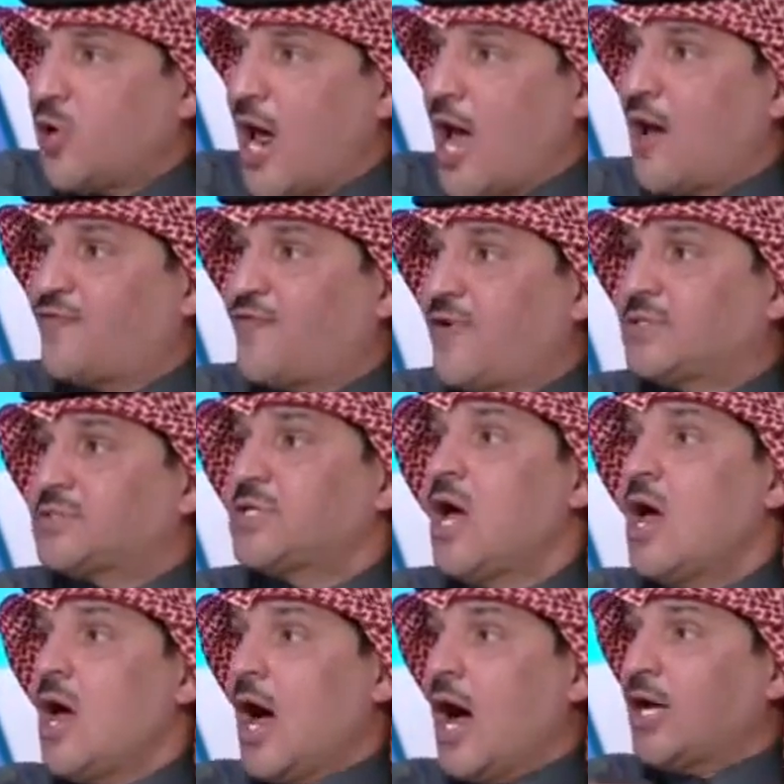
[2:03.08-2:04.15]
منافس
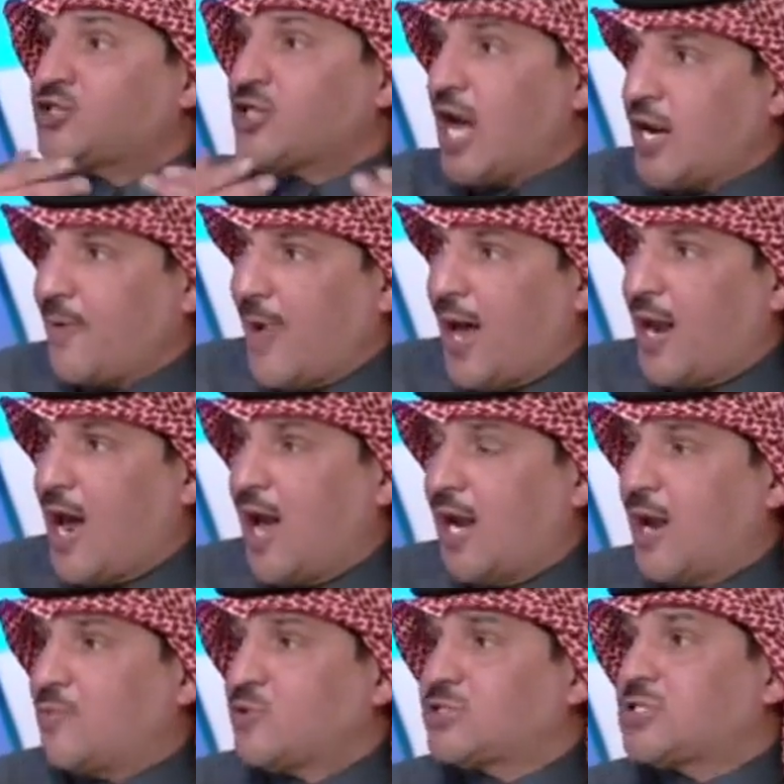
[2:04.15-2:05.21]
أجانب على
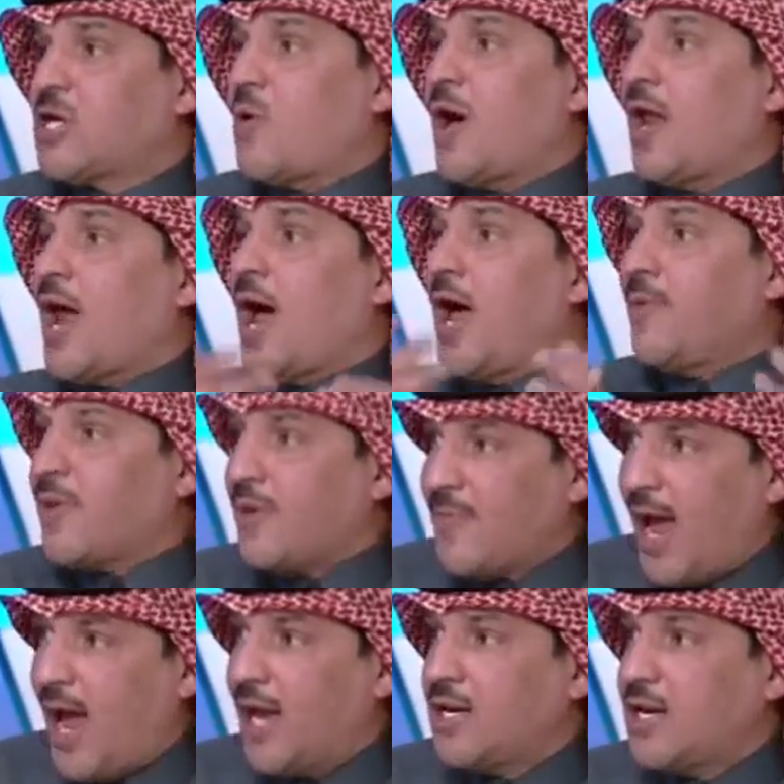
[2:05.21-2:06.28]
أعلى مستوى لاعبين
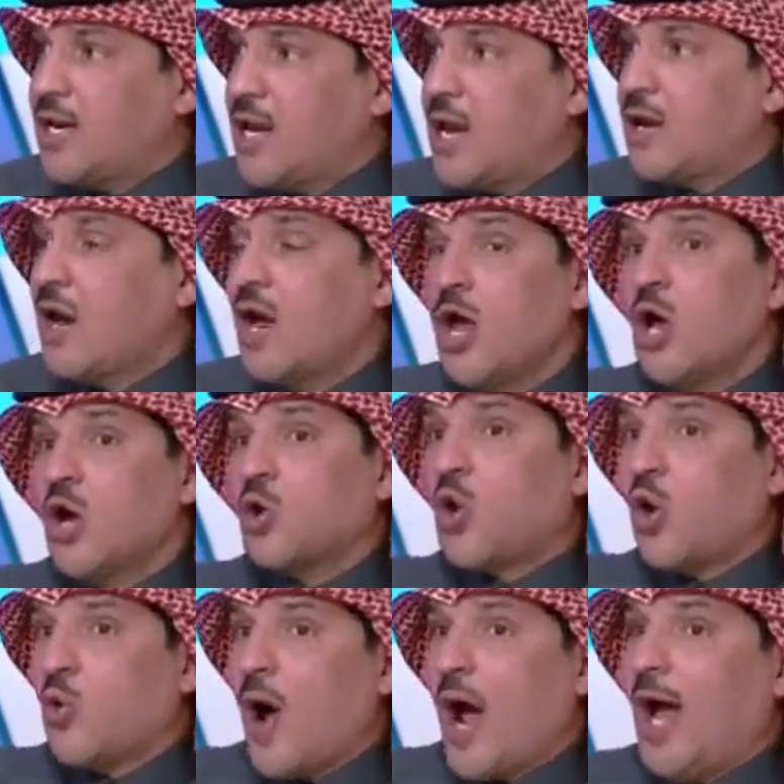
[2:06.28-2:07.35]
محليين
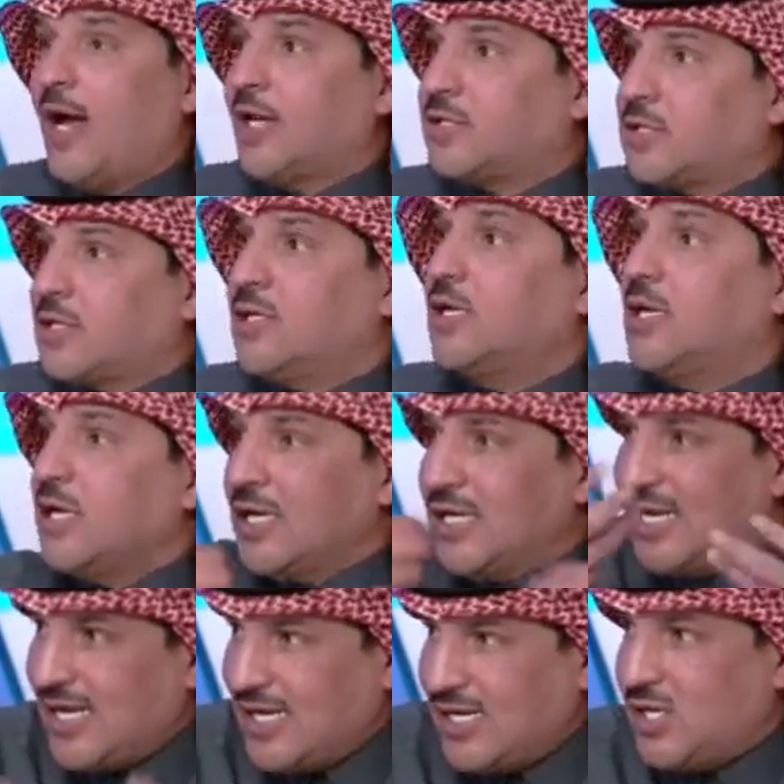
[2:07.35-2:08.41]
كل واحد
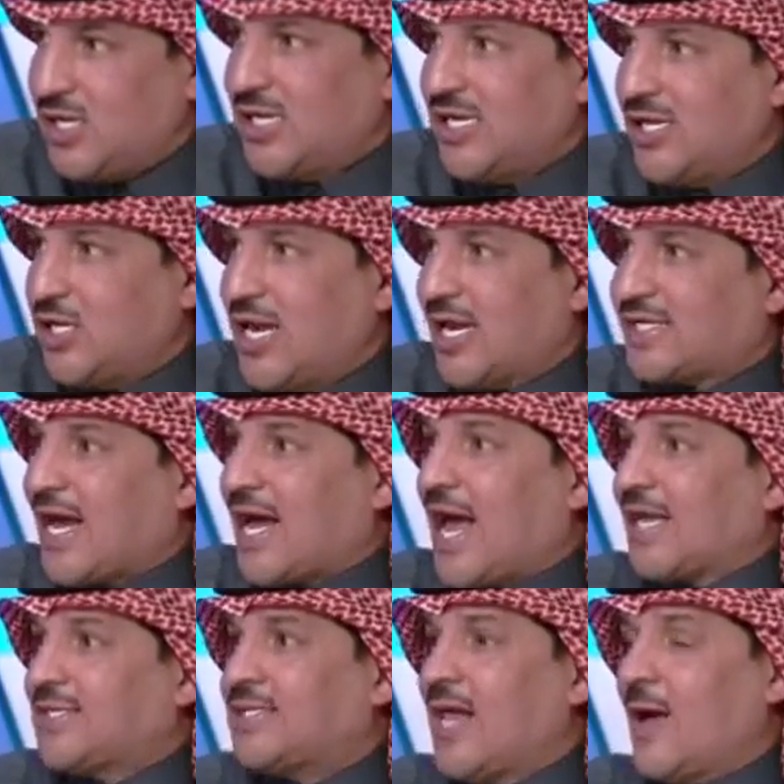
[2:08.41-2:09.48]

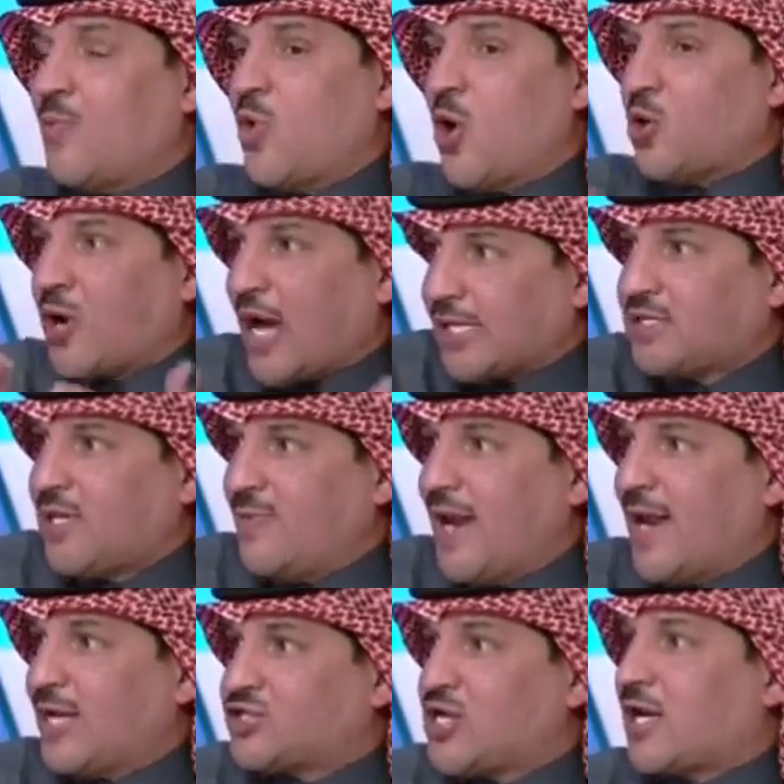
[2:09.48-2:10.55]
يتقدم ويقدم
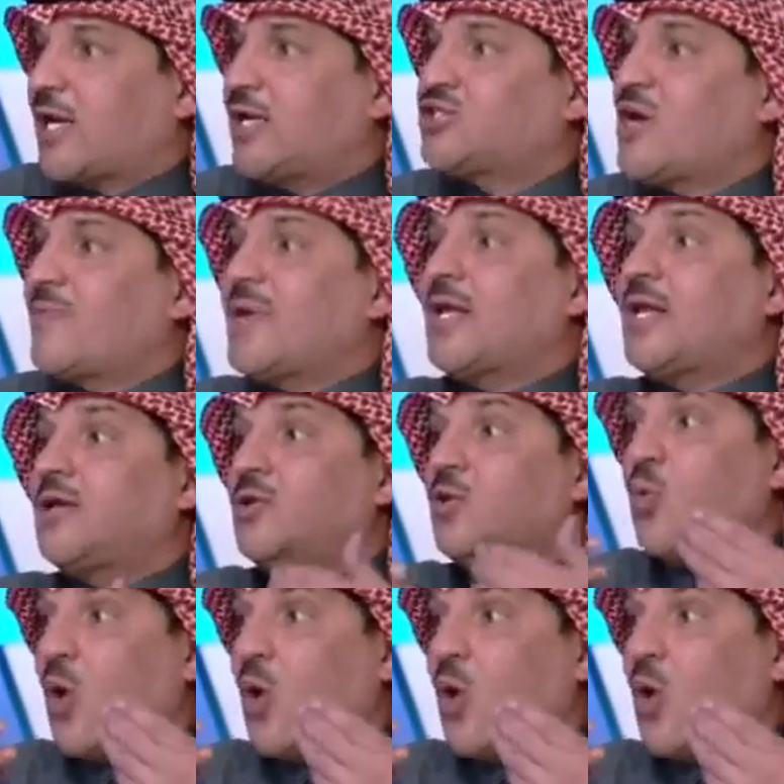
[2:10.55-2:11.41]
لنا شكل جميل